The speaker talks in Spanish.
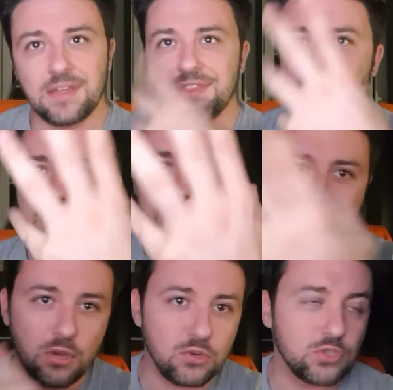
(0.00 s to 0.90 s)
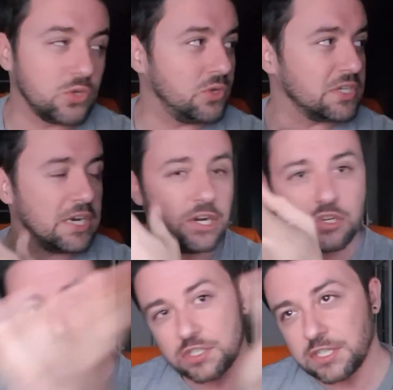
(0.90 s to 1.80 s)
hacer amigos con
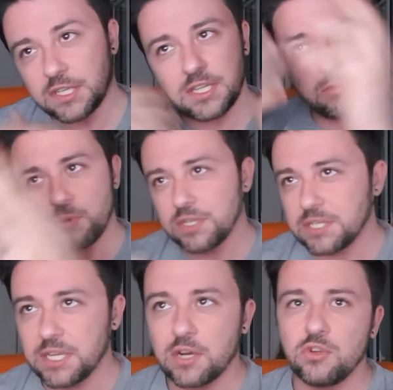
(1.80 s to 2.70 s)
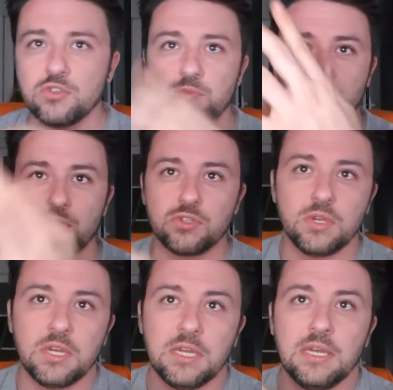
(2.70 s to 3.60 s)
esclerosis y después irnos pues
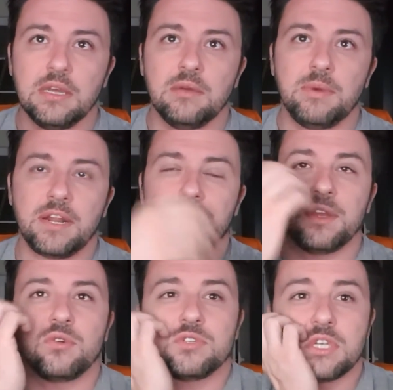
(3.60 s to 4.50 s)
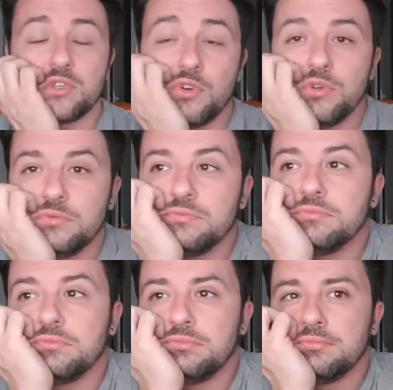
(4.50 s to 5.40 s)
para hacer cosas
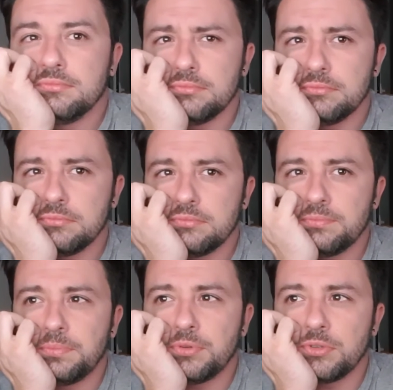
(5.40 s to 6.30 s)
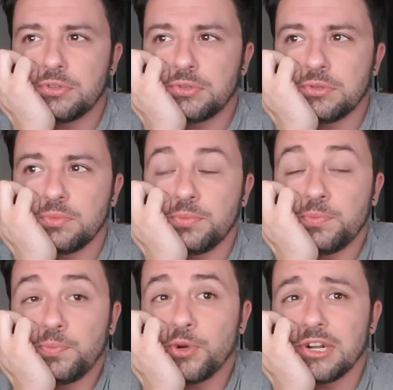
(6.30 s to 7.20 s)
con por,
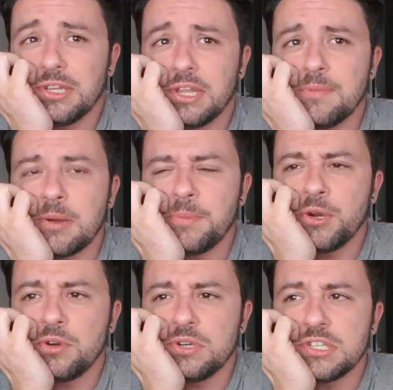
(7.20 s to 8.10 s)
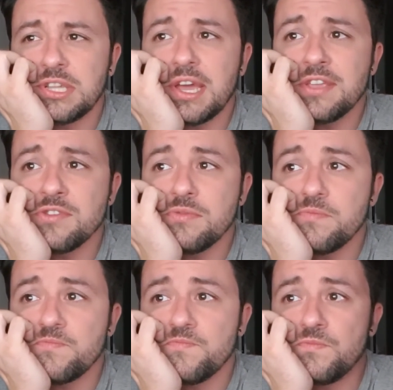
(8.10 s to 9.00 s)
por el tema. Pero este año,
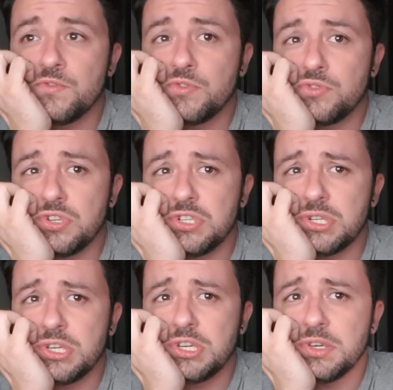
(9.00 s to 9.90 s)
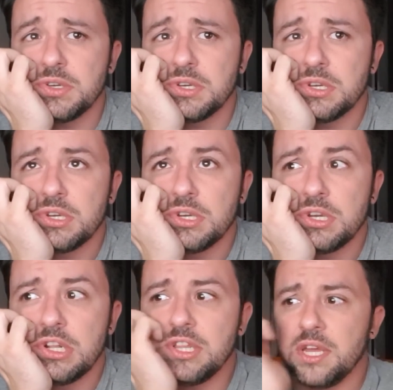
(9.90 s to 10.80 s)
no sé si
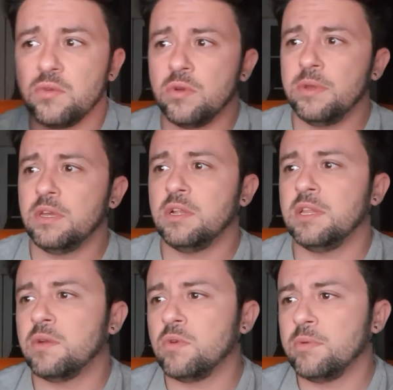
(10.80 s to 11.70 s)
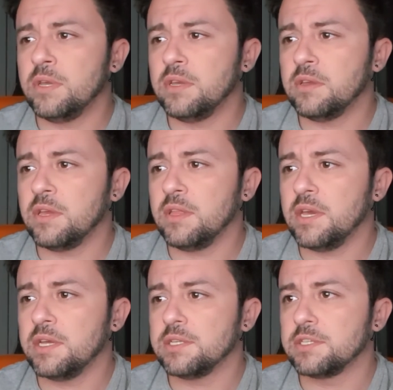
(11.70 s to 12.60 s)
el día 9, el día 9, ¿qué
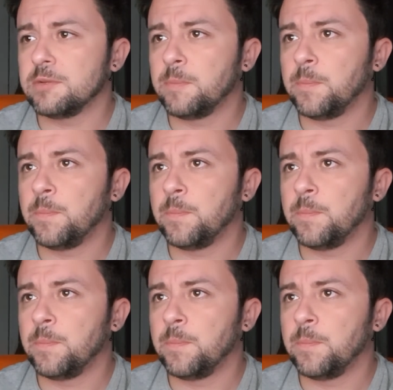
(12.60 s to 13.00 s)
día es?